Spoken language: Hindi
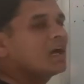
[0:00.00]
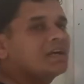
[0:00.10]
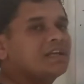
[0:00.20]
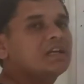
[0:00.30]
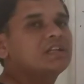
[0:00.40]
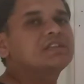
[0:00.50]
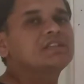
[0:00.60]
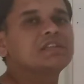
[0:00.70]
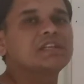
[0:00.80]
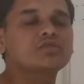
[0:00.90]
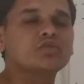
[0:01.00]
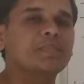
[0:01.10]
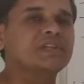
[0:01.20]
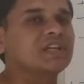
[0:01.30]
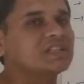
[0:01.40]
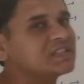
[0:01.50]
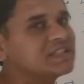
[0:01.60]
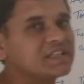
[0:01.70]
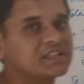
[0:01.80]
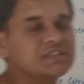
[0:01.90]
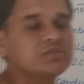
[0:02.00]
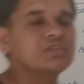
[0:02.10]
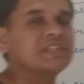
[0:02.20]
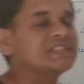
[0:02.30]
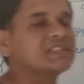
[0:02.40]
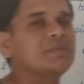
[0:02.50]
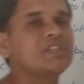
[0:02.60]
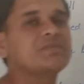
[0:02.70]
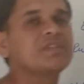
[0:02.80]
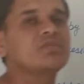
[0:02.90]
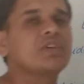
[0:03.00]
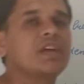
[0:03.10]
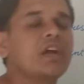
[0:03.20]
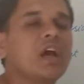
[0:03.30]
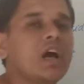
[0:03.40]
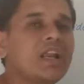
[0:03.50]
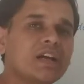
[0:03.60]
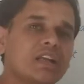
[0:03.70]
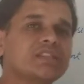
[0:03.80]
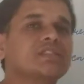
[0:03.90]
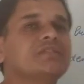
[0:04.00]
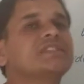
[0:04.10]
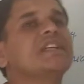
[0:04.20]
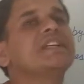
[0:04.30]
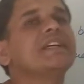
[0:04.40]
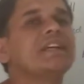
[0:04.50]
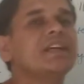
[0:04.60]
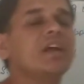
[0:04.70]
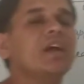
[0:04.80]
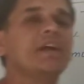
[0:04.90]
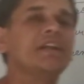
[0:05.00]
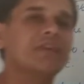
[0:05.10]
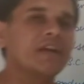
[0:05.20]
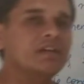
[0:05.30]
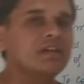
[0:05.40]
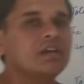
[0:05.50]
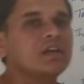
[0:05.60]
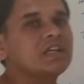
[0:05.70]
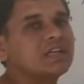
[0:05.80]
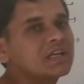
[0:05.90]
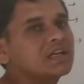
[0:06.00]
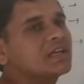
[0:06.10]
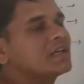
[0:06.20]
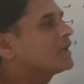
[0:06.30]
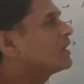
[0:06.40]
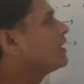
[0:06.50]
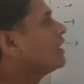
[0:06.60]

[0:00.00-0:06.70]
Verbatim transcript: आर्टिकल 315 से लेकर 323 के बीच में जो है अलग अलग सर्विस के लिए ये डिफाइन किए गए हैं